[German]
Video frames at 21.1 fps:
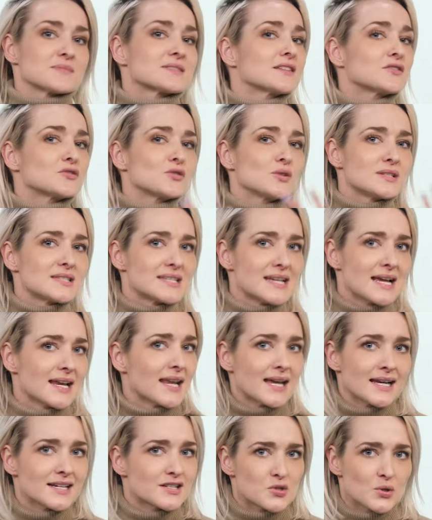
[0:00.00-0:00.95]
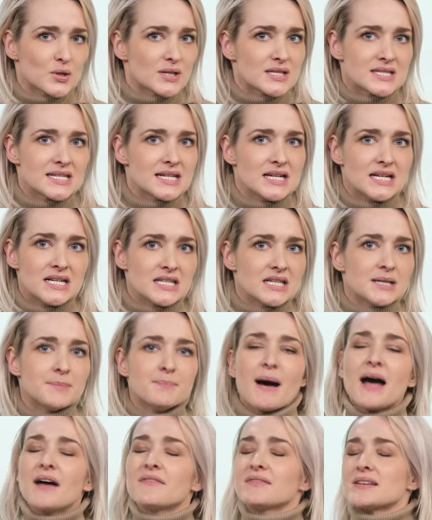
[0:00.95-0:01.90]
ist natürlich sehr leicht zu erzählen. Ne?
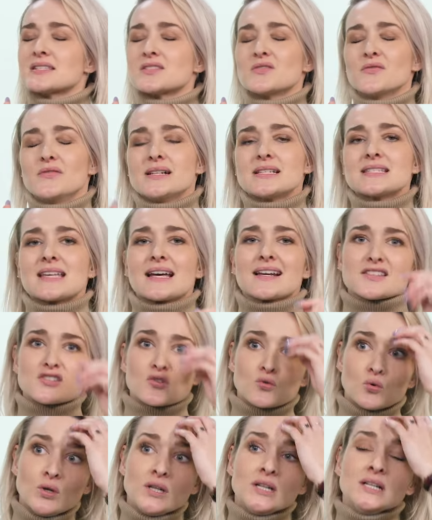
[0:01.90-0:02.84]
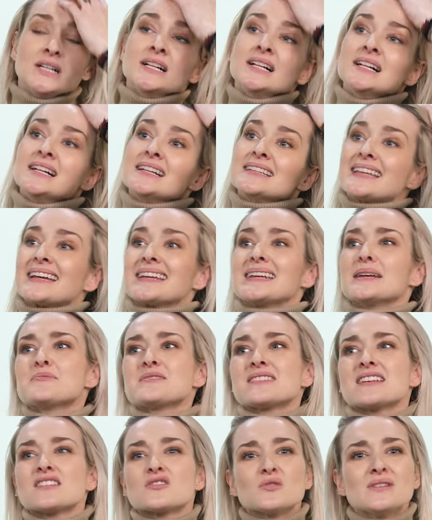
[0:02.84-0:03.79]
Mach, was du willst, alles cool. Dann
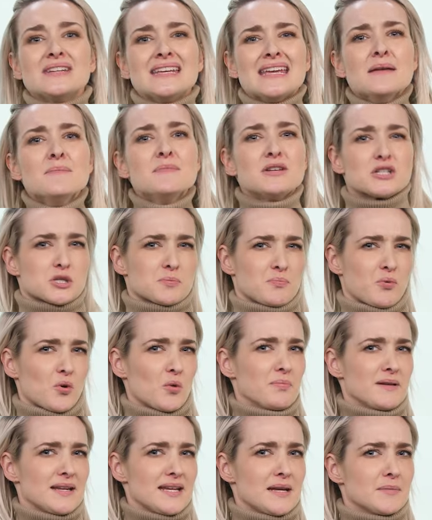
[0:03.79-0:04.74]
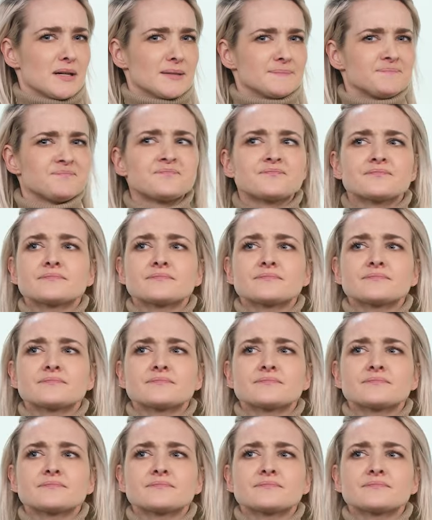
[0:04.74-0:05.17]
gibt es ja so eine Image-Probleme.